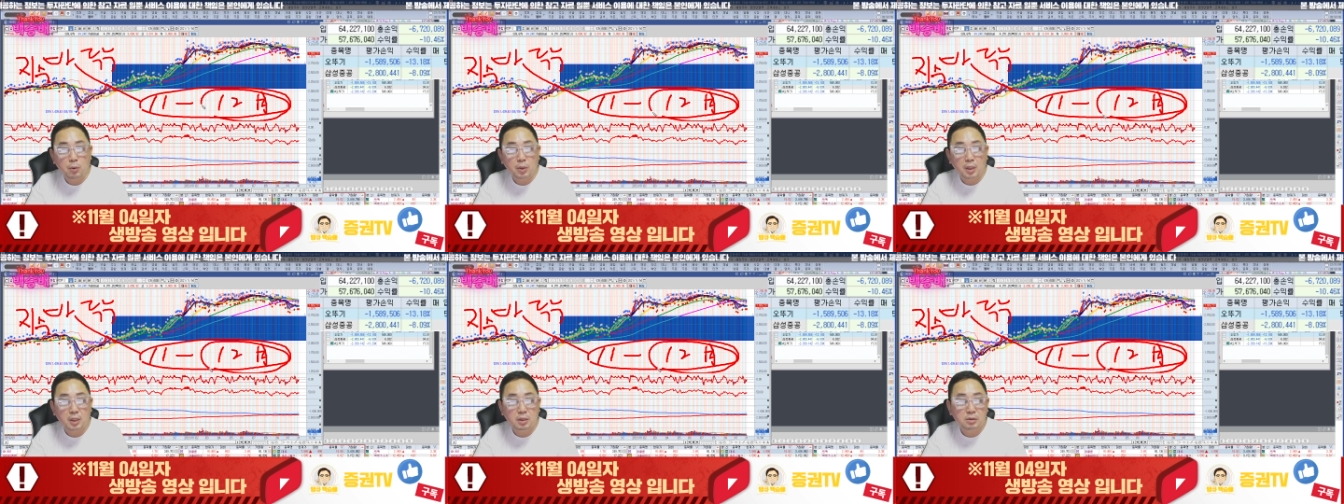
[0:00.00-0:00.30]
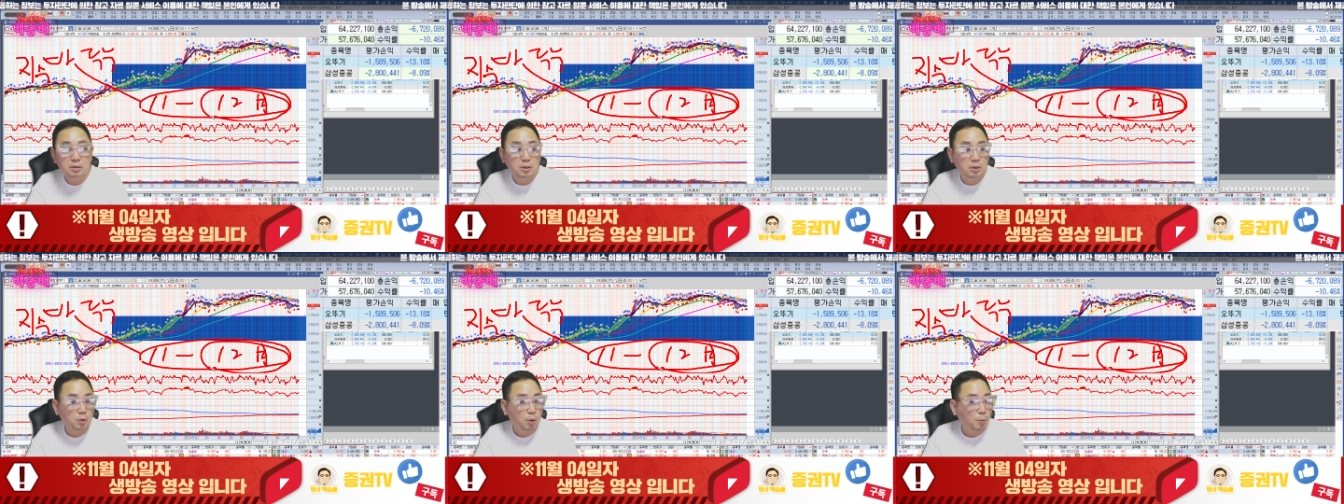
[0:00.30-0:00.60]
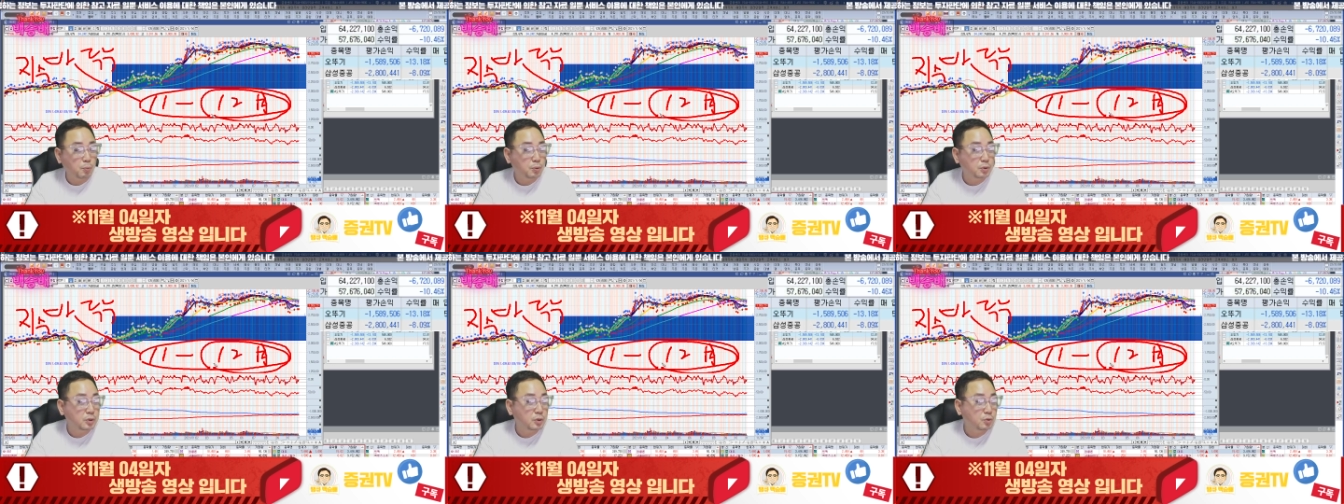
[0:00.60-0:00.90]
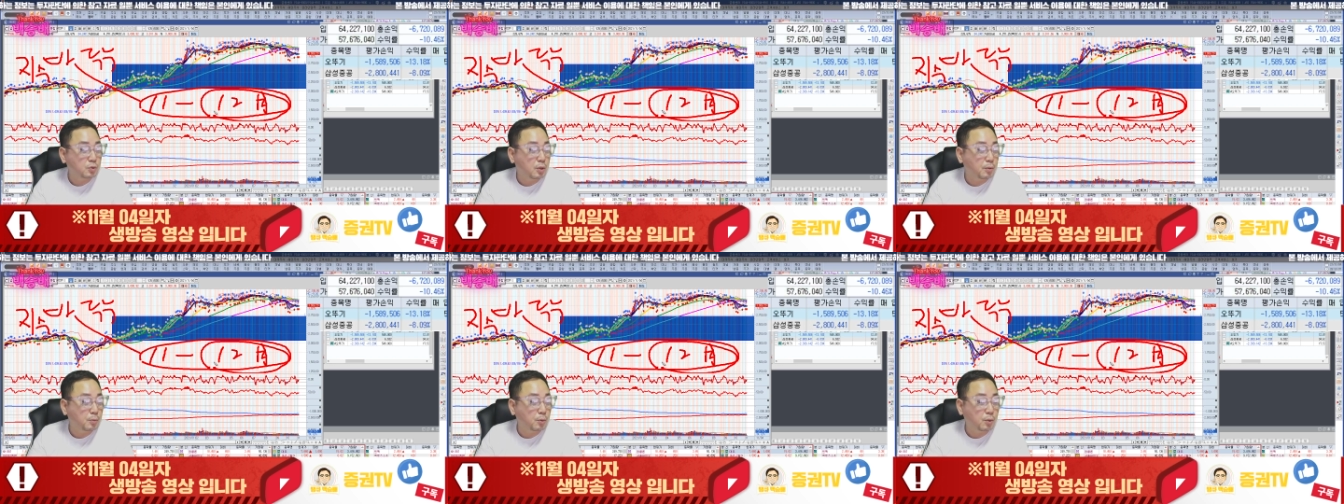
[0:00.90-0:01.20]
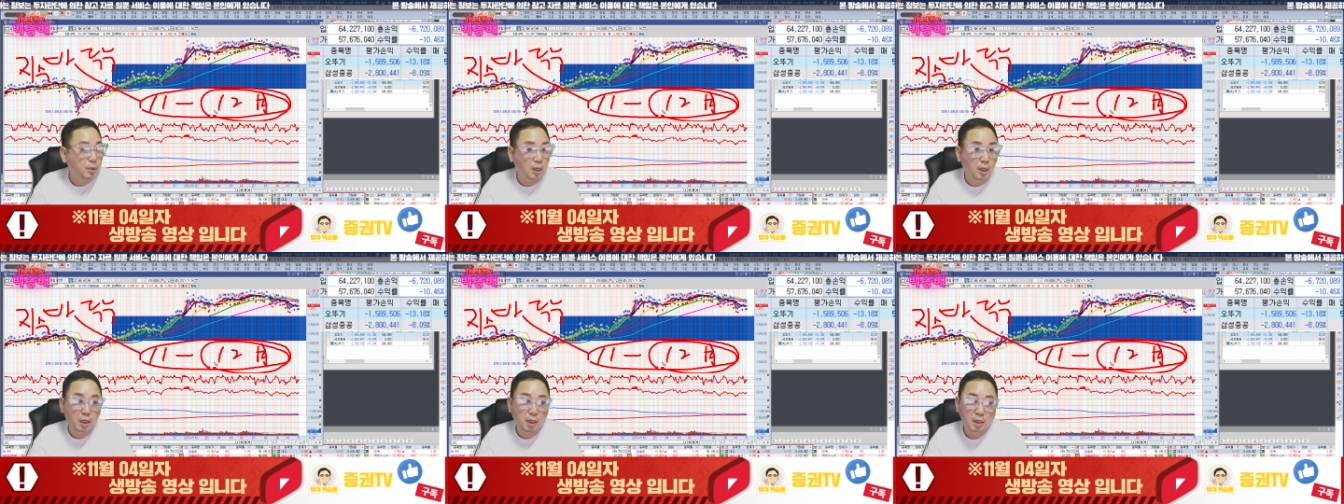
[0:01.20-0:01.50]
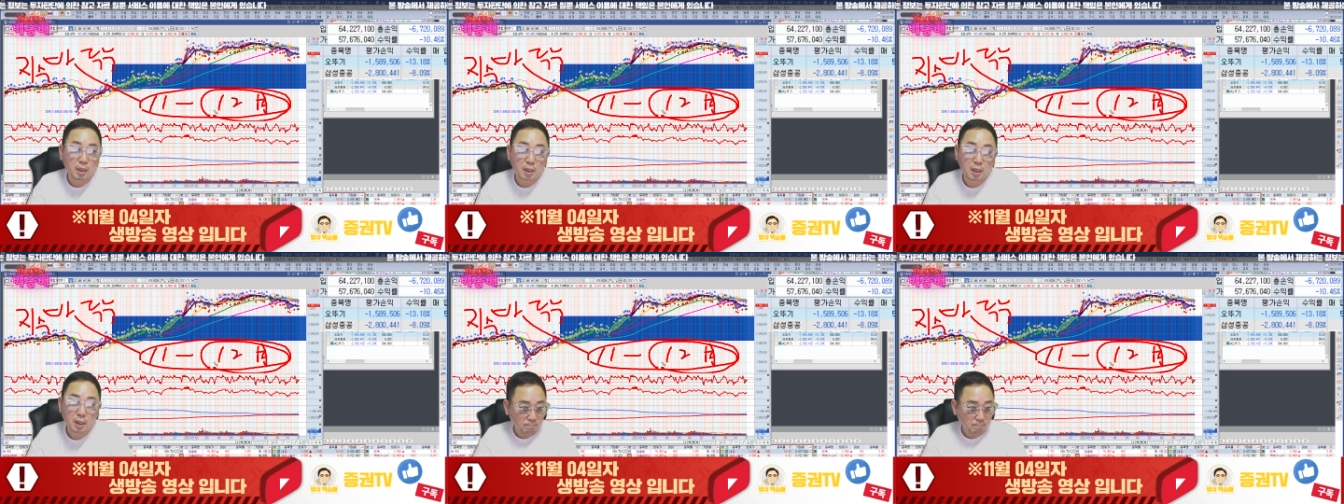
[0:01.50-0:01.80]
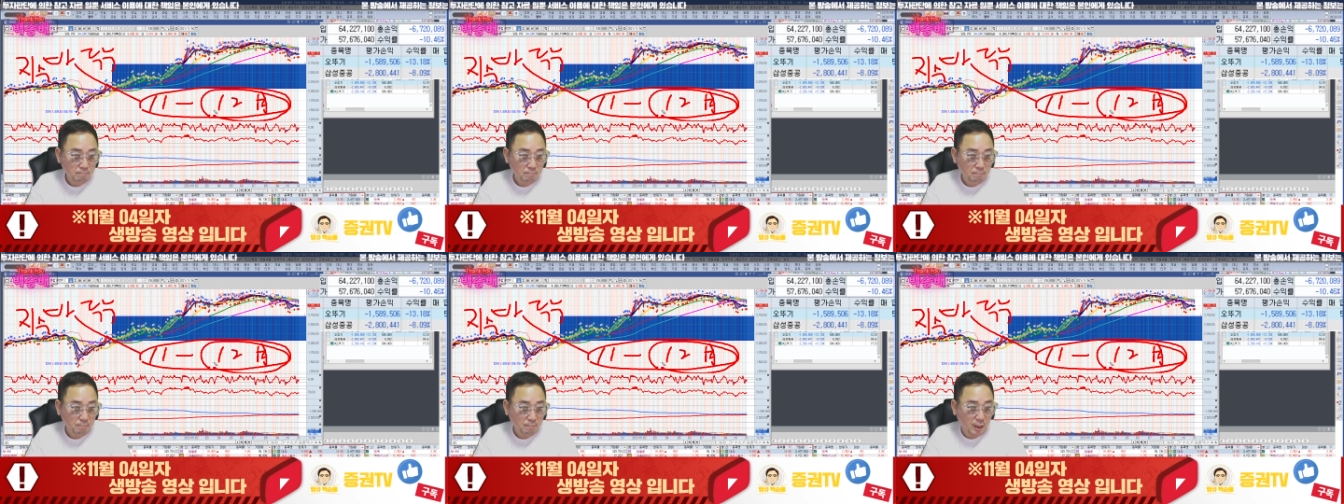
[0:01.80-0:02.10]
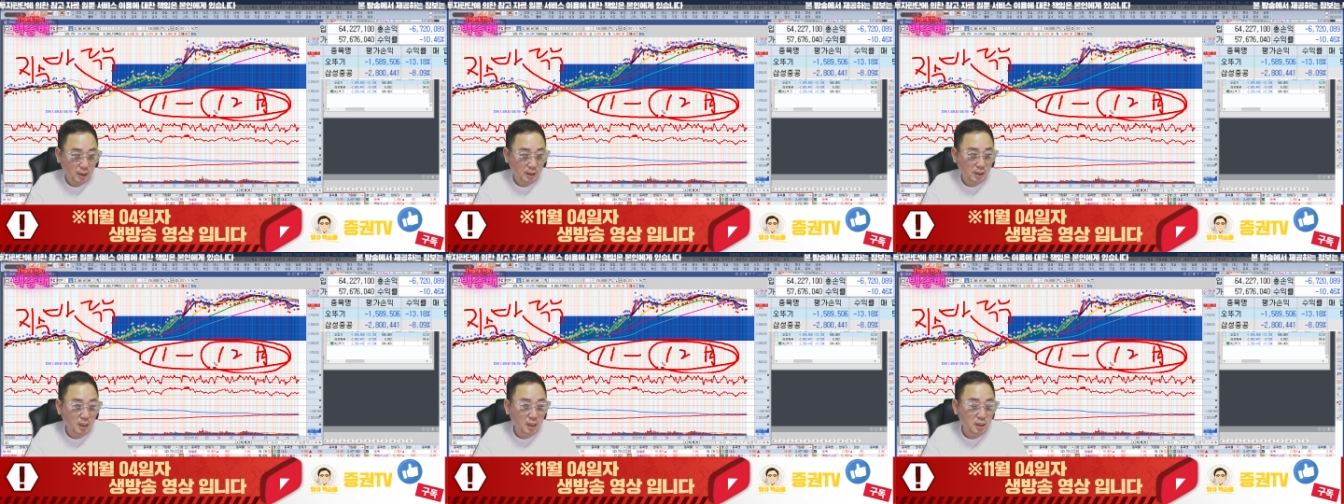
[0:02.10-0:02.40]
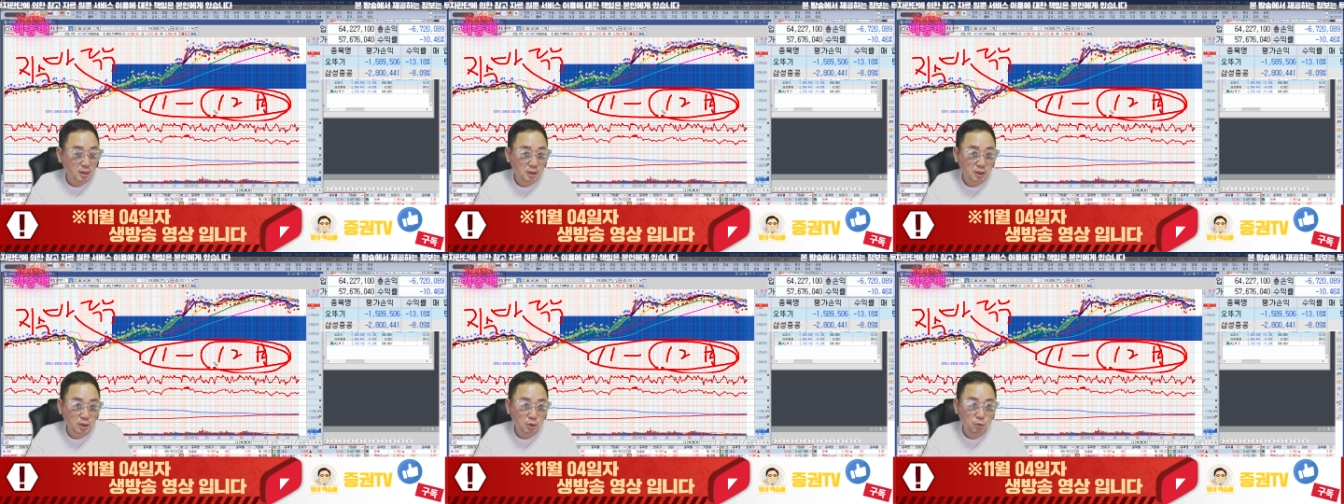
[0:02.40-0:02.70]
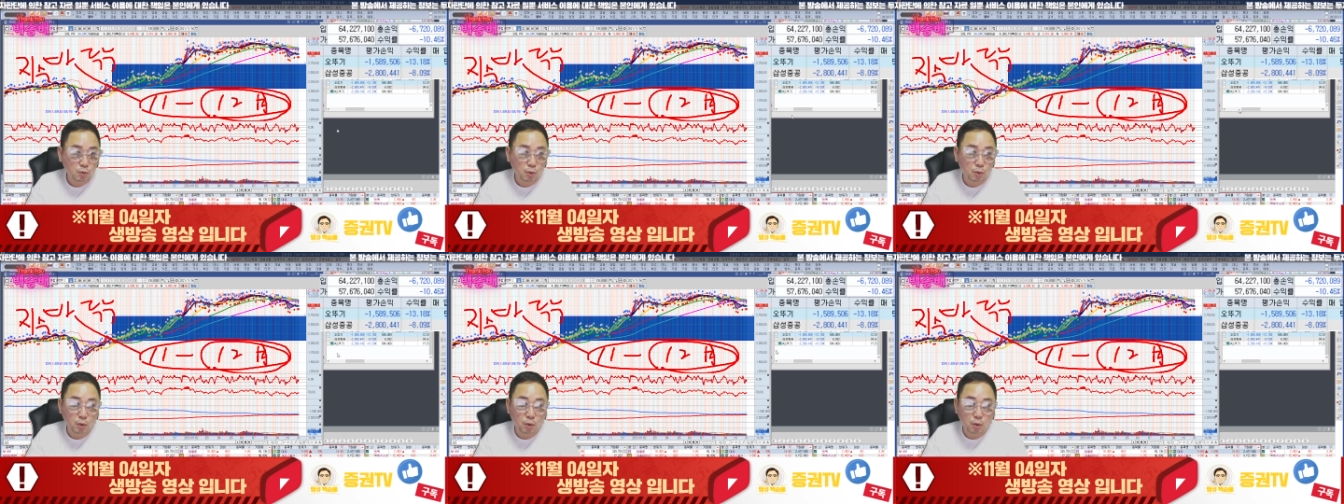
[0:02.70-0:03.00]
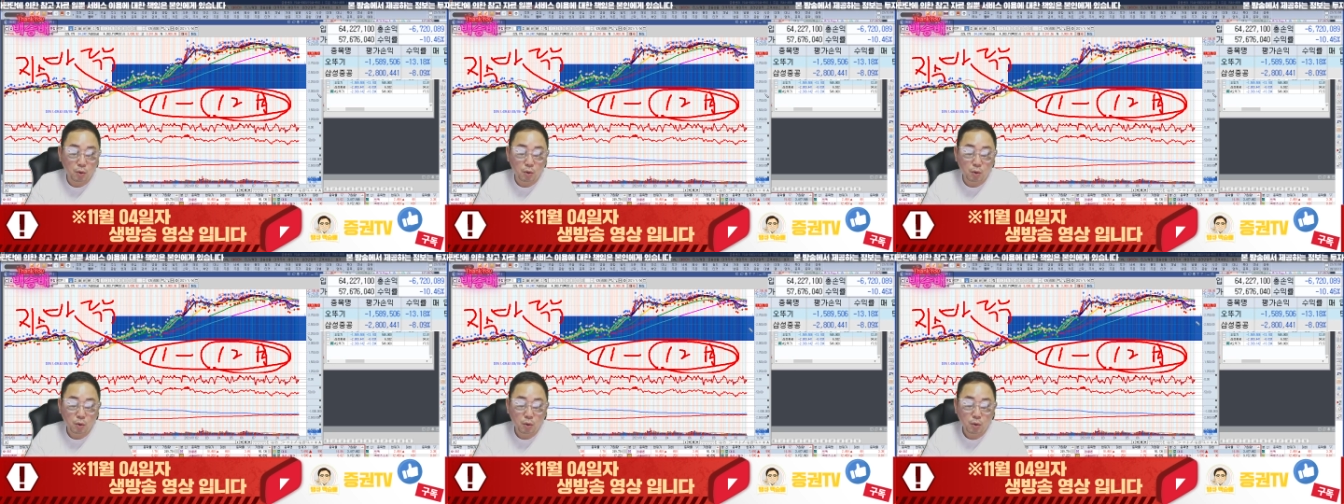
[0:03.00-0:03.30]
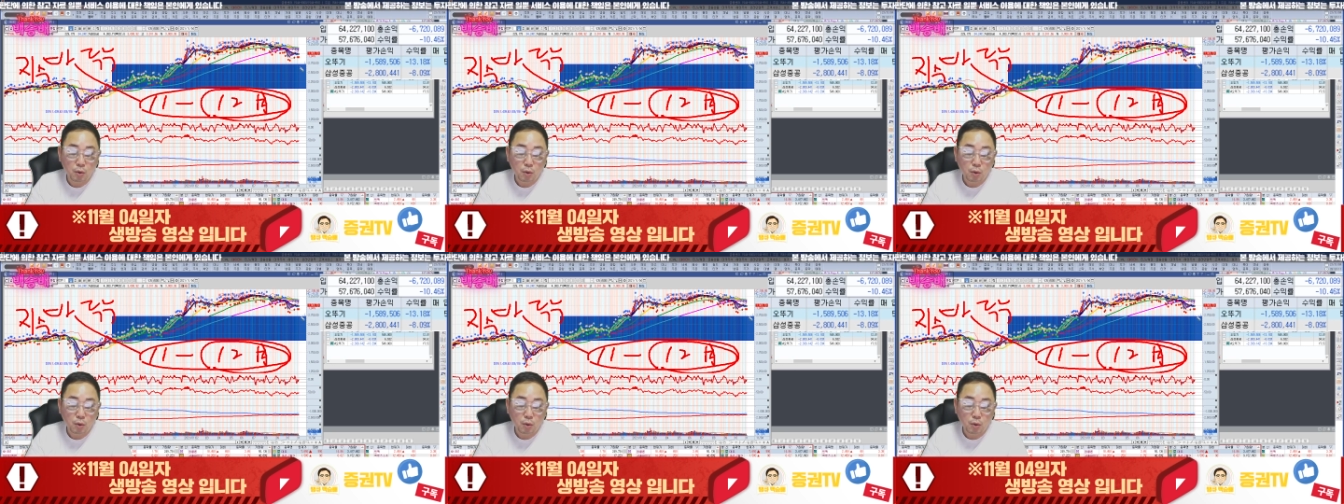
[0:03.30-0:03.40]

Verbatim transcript: 가능성이 높은 이유가 뭘까? 바닥을 치고